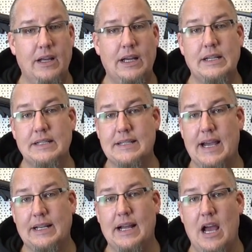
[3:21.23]
äh,
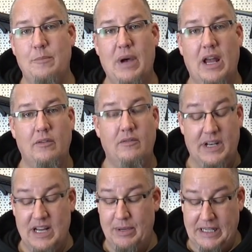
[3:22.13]
zeigt er einem an,
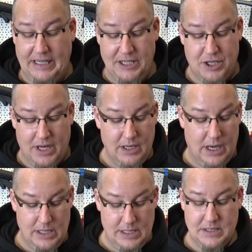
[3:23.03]
wenn der Batteriestand
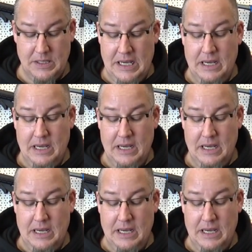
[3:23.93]
alle ist.